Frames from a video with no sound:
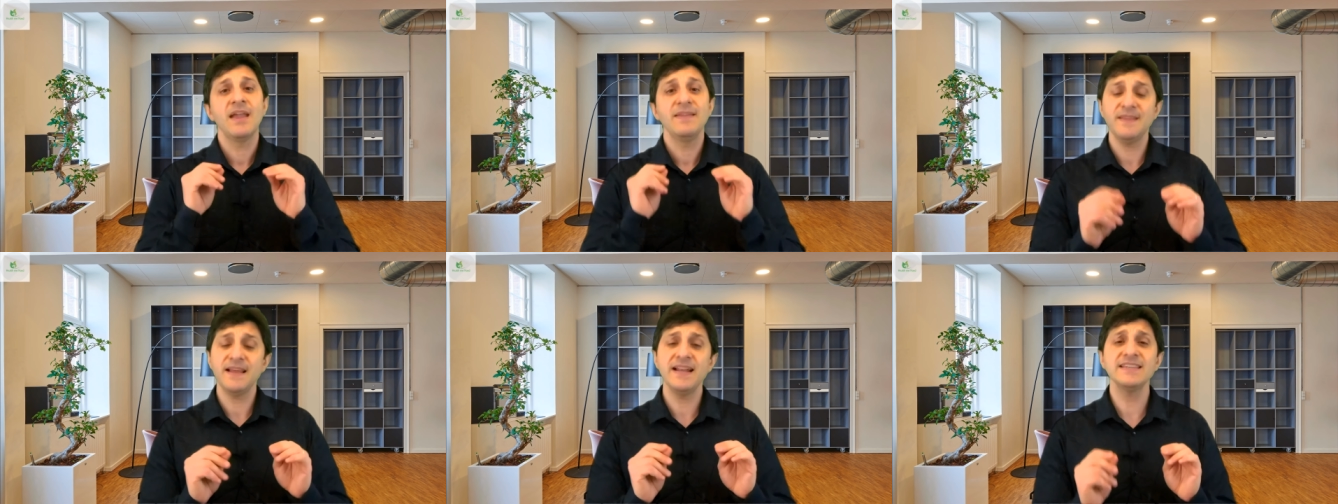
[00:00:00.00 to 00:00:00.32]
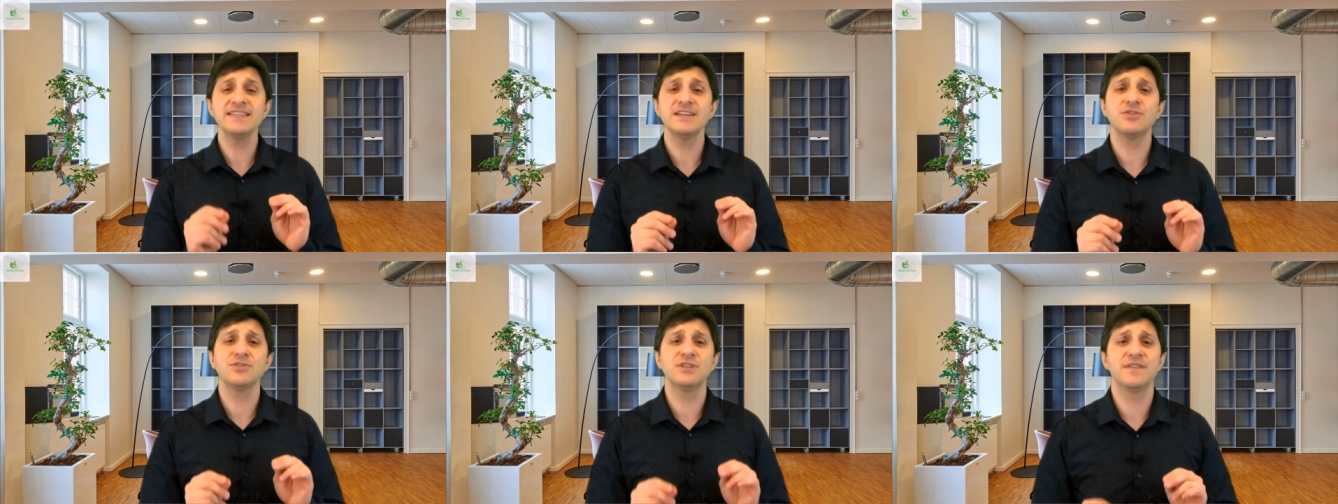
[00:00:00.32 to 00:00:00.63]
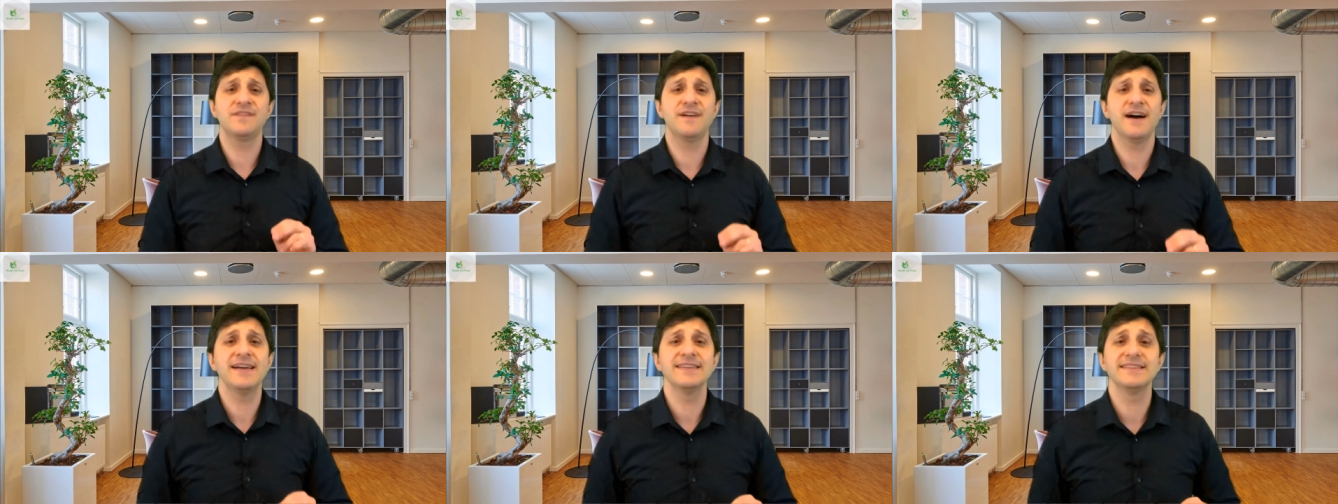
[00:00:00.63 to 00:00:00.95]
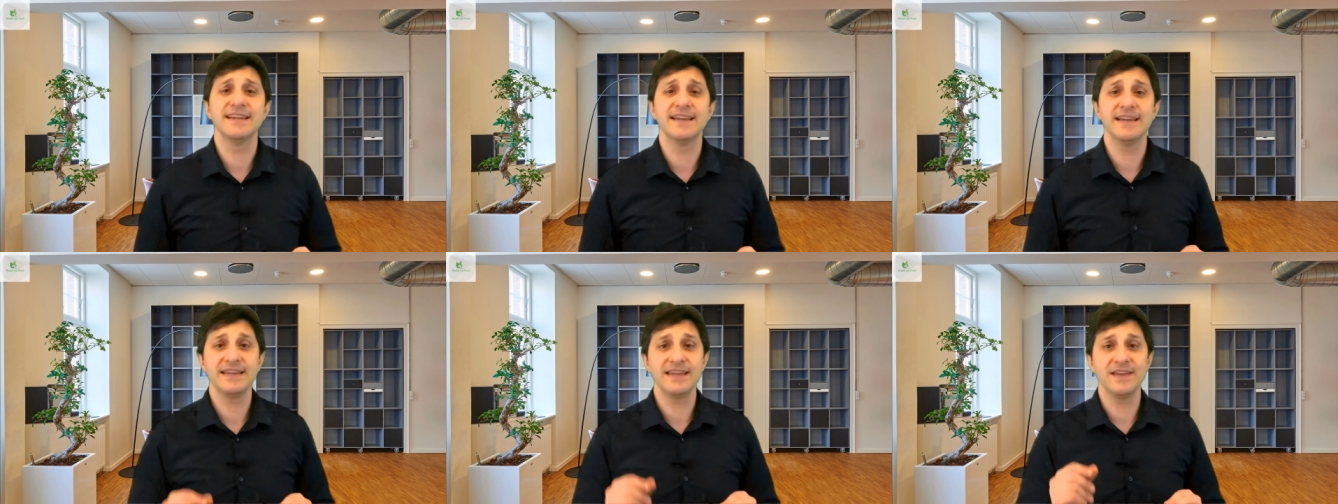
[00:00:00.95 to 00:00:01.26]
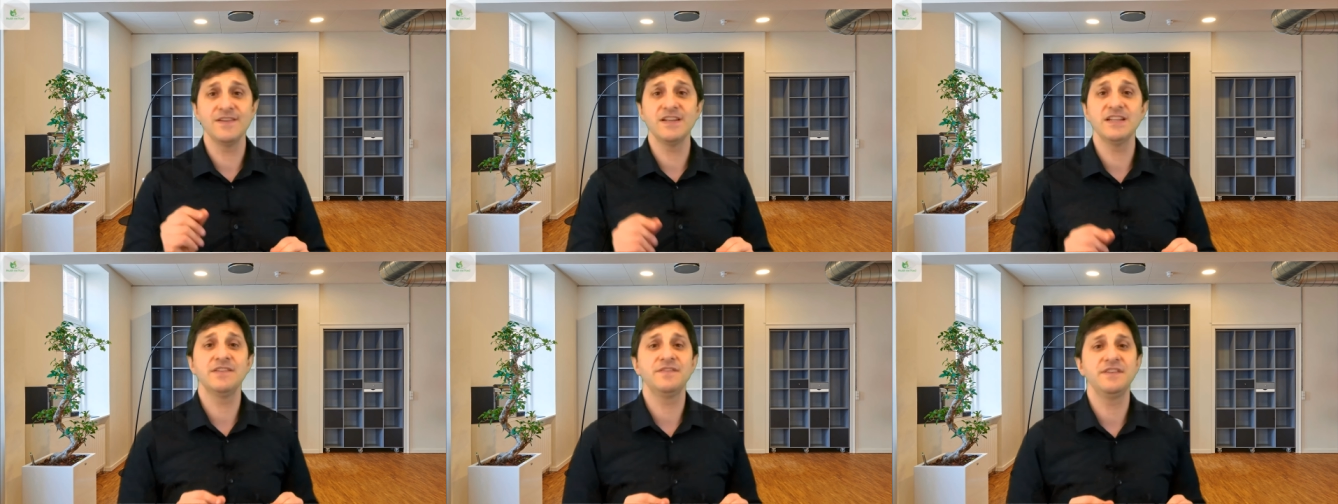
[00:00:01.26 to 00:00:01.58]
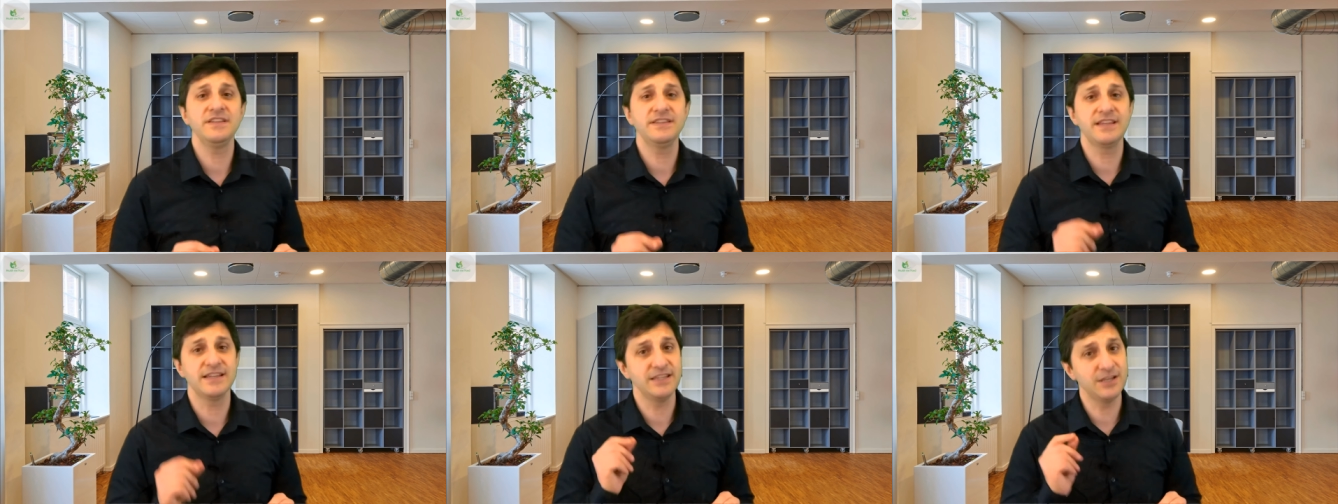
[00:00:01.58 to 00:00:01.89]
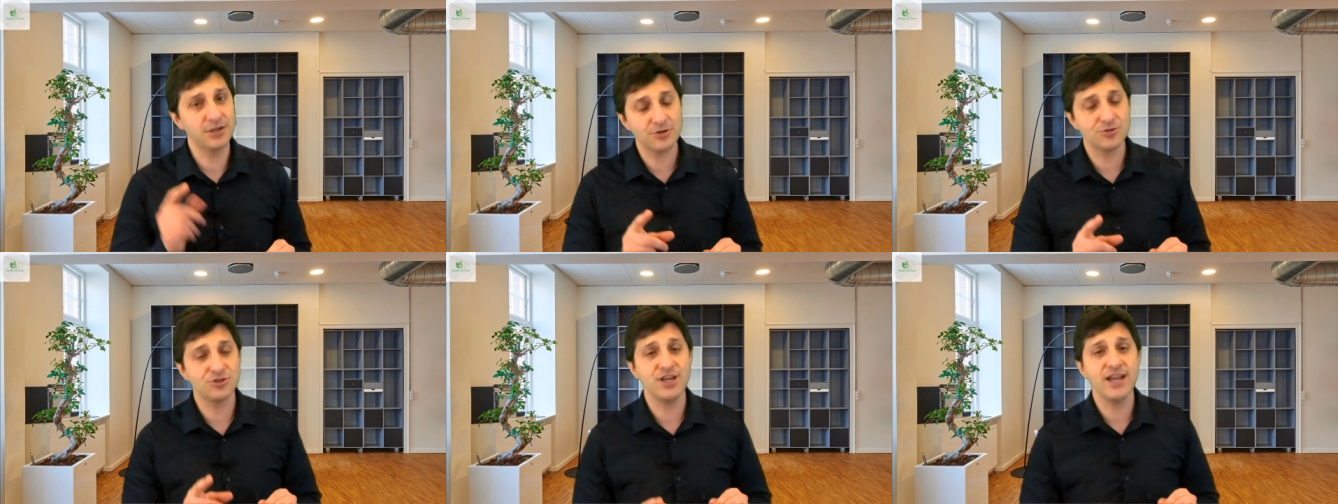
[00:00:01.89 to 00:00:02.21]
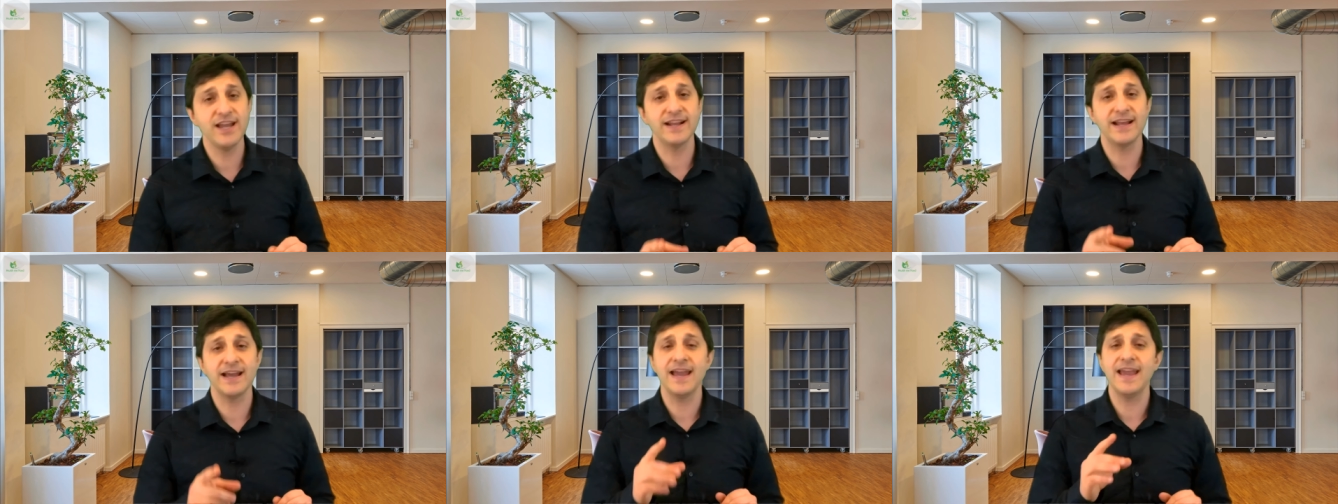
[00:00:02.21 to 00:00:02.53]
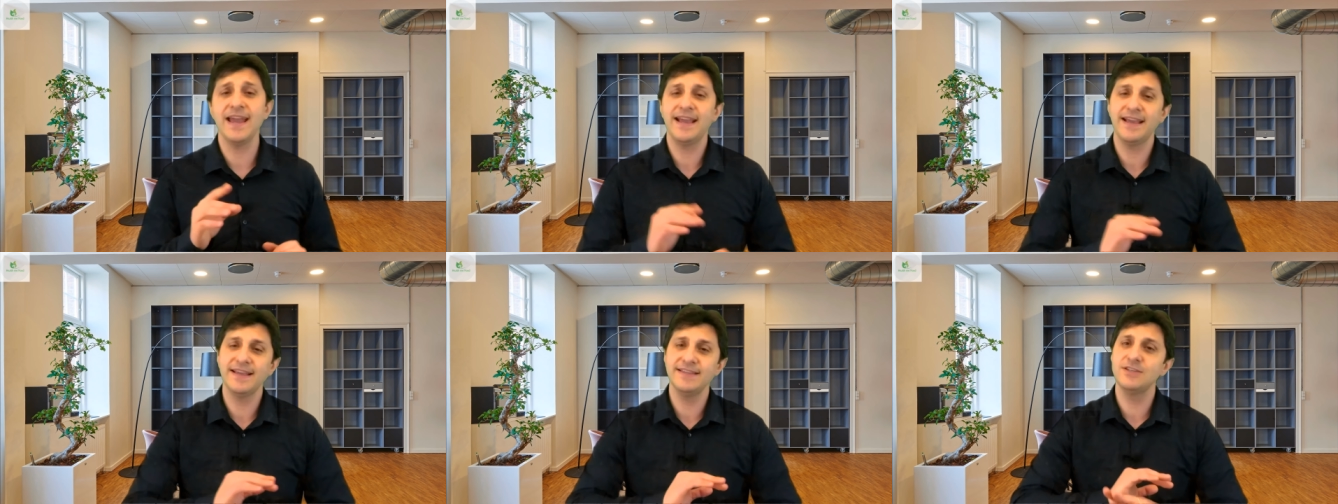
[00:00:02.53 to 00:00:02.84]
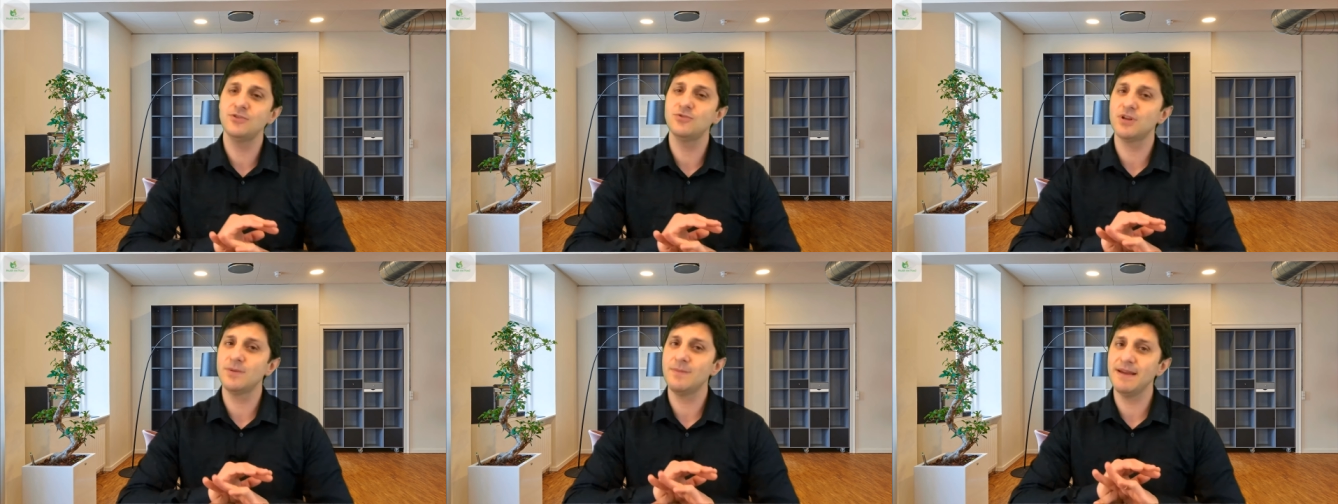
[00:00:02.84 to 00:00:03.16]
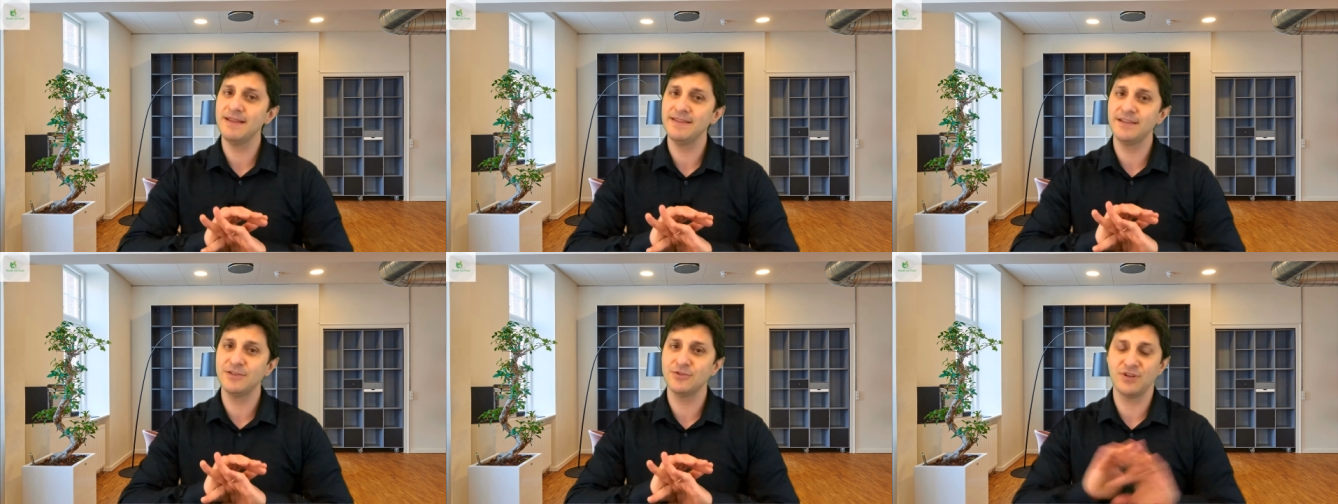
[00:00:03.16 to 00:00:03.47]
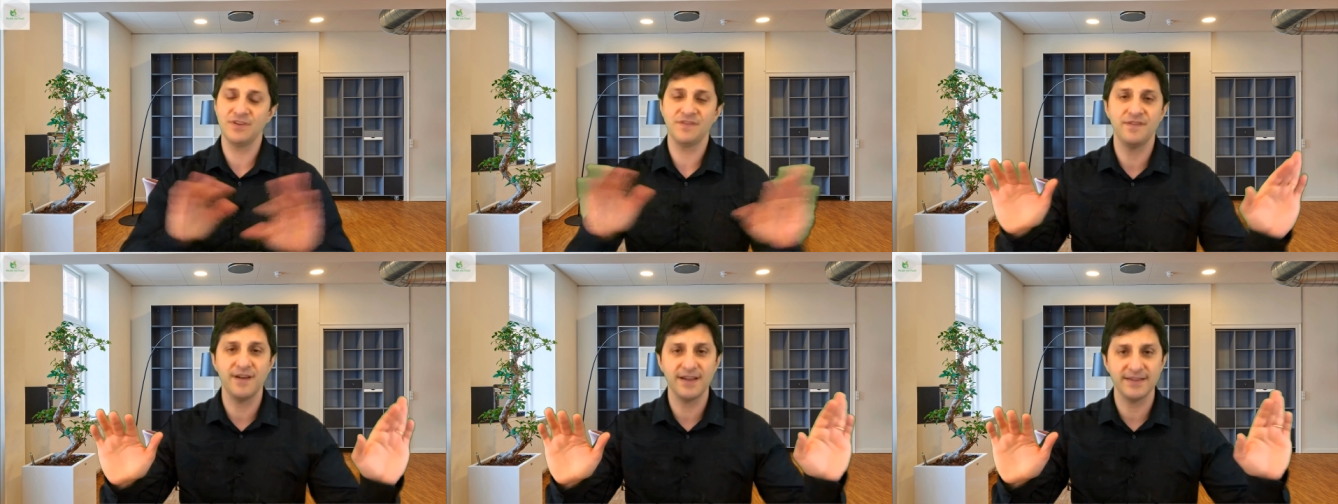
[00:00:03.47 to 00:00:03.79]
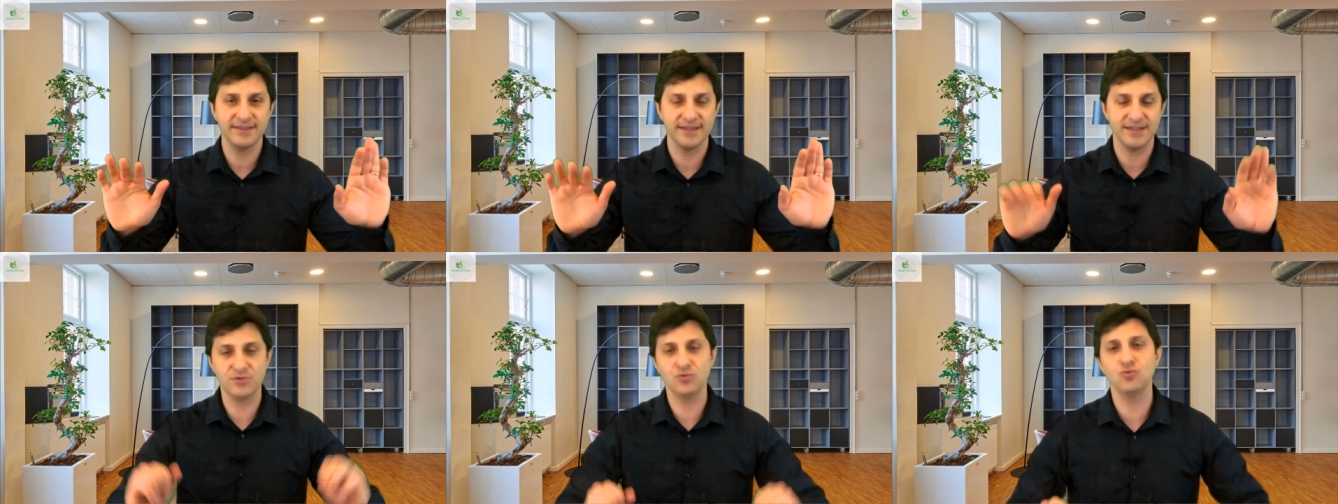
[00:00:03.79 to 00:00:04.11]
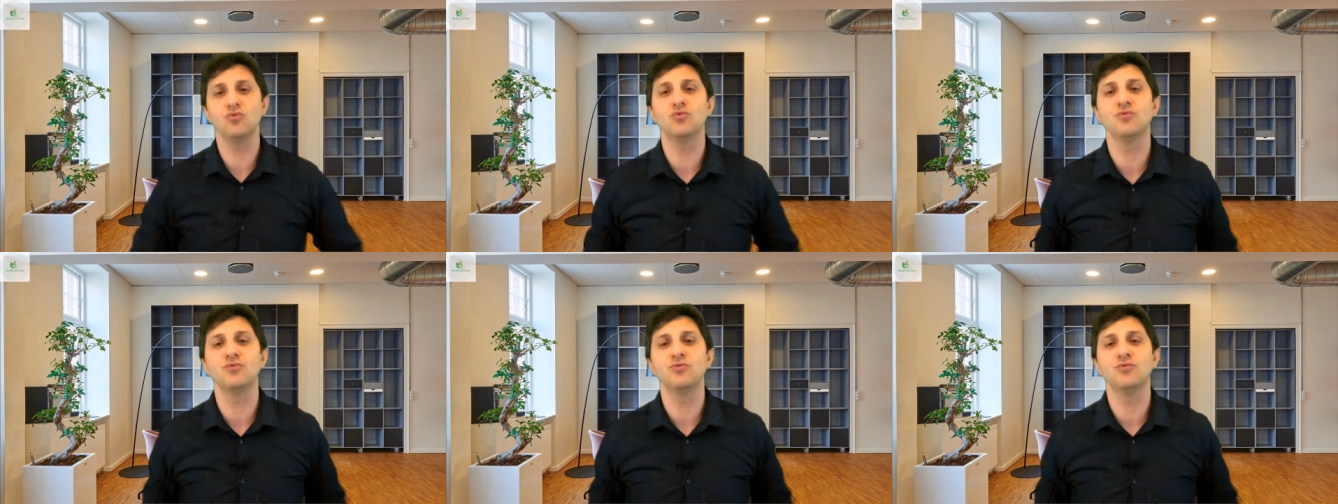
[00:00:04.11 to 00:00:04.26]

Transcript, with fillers: Nella seconda fase, che viene definita di crociera e che sicuramente non è fatta su